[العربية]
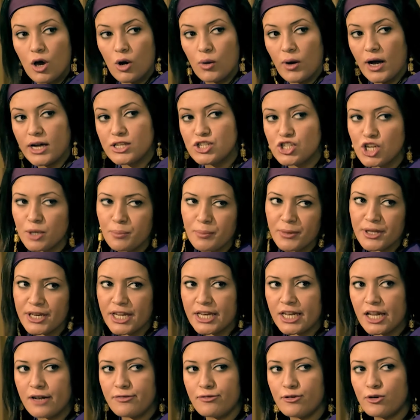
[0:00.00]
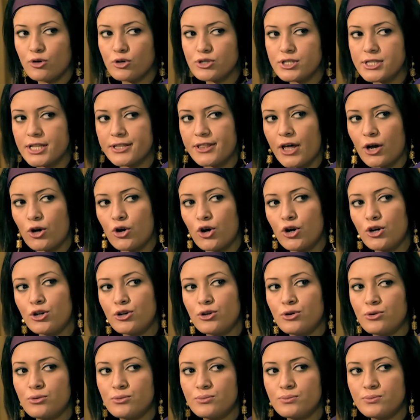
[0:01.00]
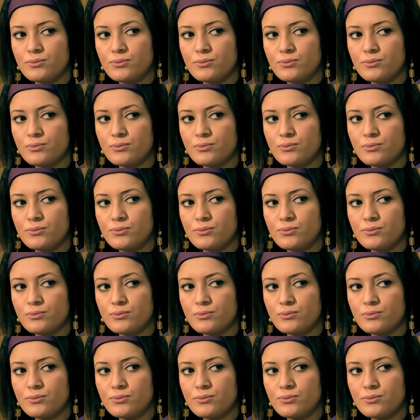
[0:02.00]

وهتجيب منين الفلوس لده كله؟